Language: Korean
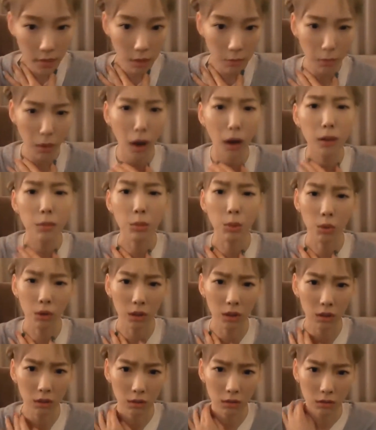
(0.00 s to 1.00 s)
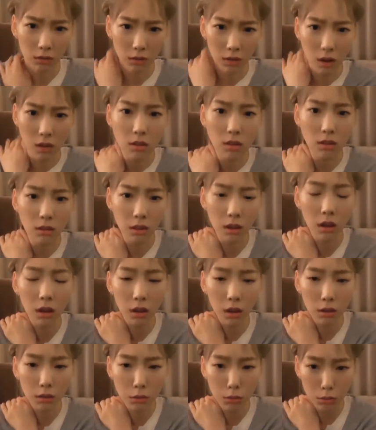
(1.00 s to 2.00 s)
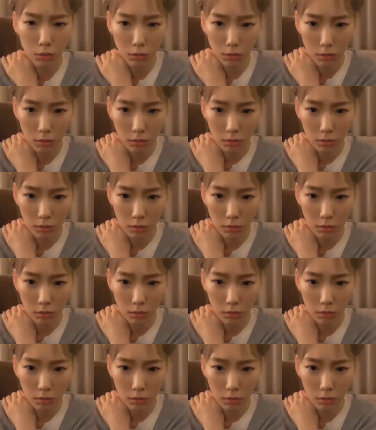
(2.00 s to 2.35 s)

말해 뭐해 항상 생각하는 거죠